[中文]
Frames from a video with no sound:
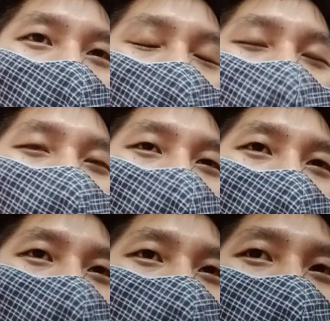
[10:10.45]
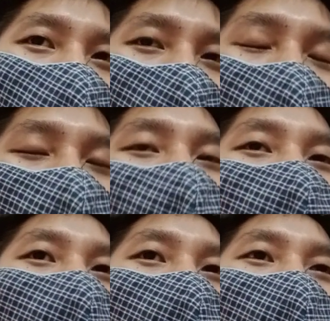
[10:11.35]
如果中国就是有一天糊弄
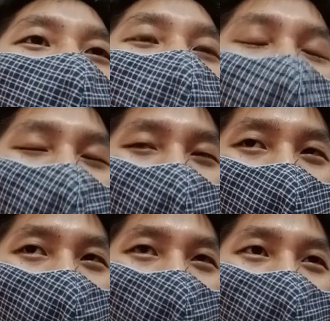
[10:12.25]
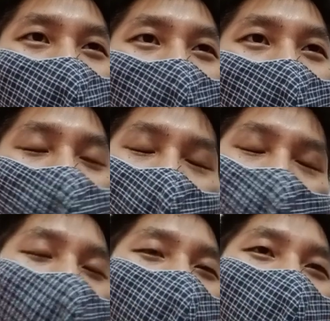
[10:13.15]
有一天，讲
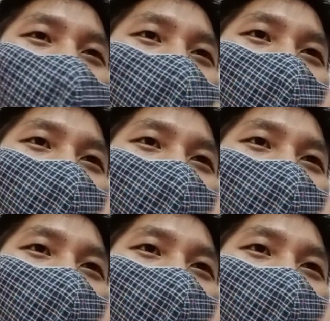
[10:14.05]
哦就是